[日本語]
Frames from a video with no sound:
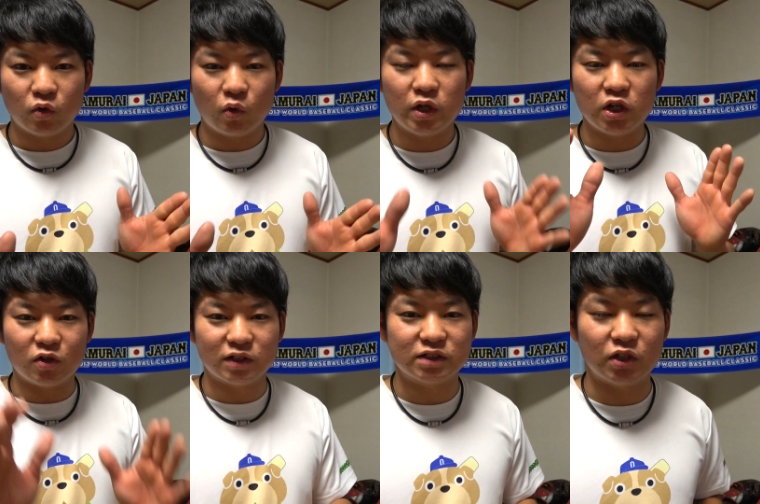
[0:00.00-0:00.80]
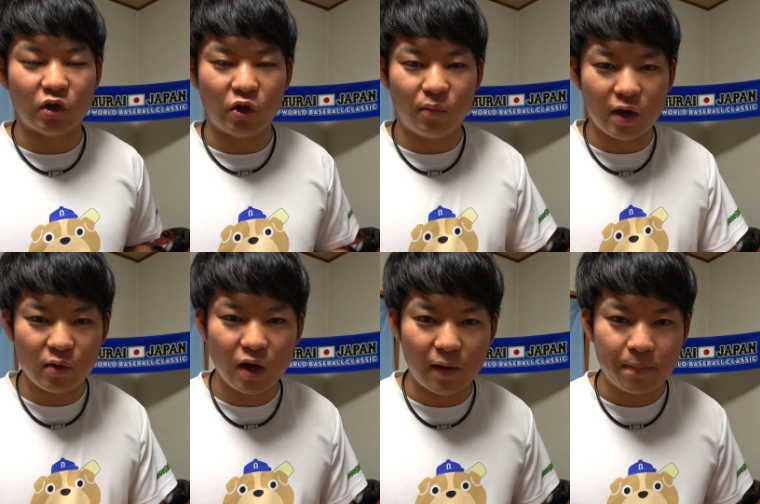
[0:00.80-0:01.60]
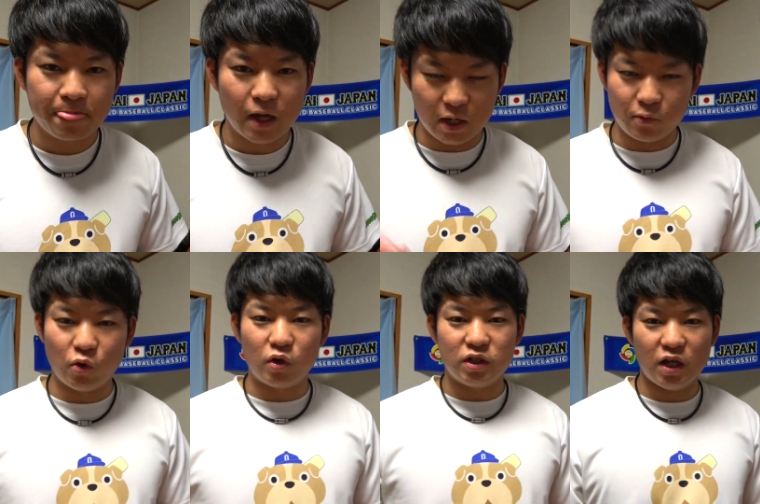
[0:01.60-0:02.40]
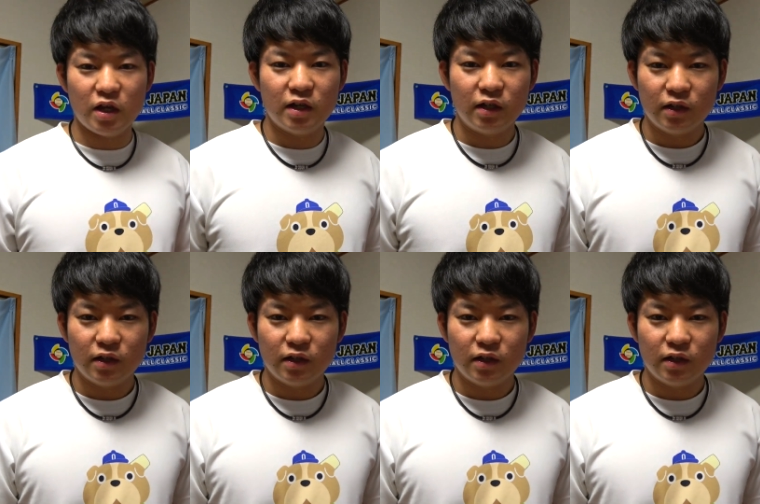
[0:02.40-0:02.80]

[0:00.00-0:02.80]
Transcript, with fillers: お昼の撮影とかの場合はああいうものを着て